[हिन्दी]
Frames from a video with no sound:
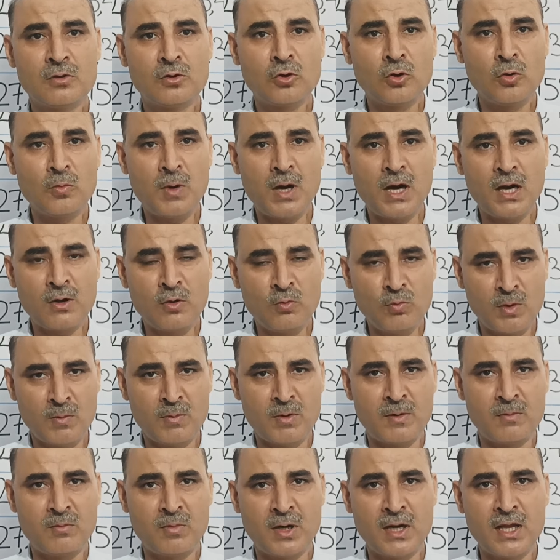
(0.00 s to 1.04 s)
दो भागों में
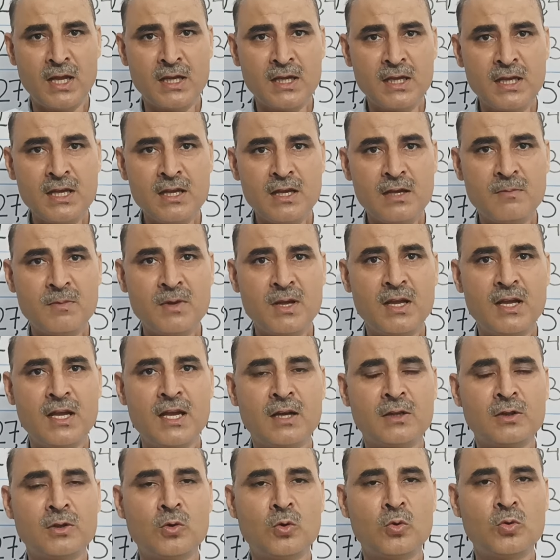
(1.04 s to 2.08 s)
बढ़ेगी
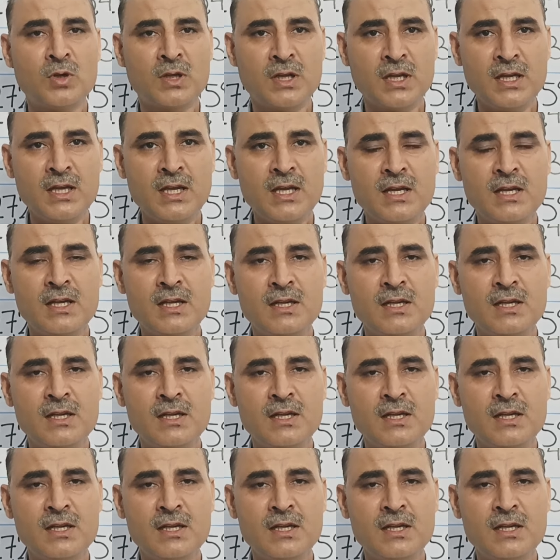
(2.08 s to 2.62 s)
एक तो उनकी